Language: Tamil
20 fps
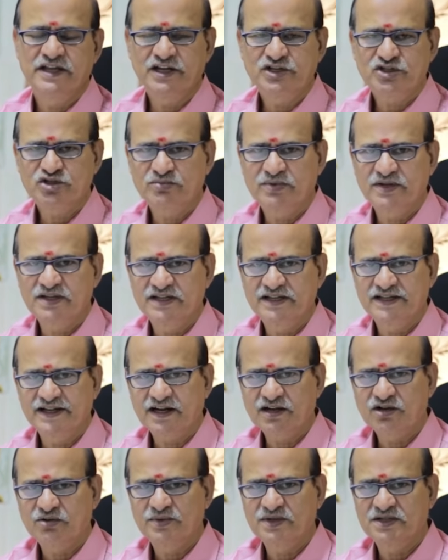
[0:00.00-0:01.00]
ஏற்றுமதி
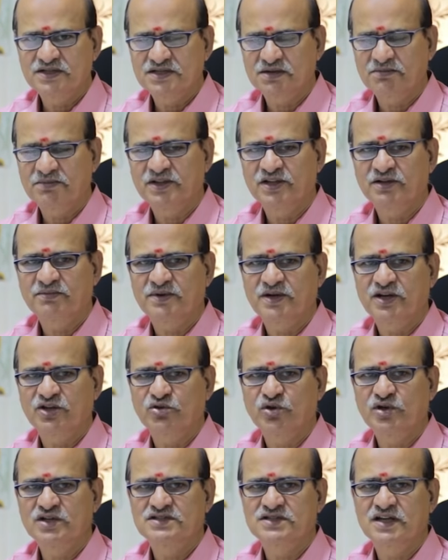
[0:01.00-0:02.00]
இறக்குமதி சம்பந்தப்பட்ட
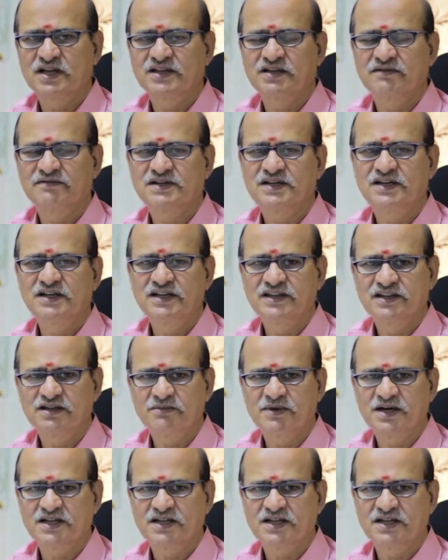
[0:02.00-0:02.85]
தொழில் சார்ந்தவர்கள் இந்த